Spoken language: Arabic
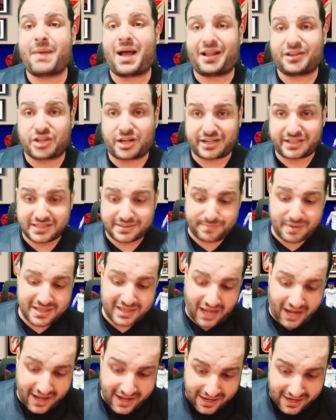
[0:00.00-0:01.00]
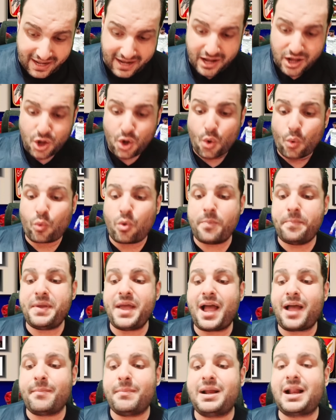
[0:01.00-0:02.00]
محضر اثبات حاله
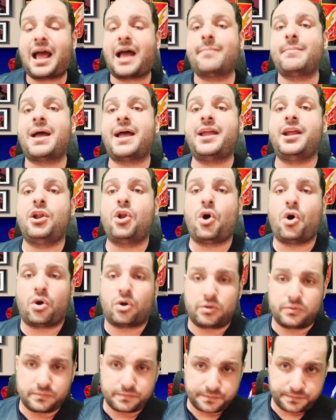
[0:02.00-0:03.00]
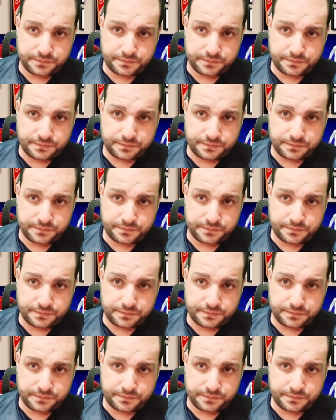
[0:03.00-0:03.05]
وبيعمل عمايله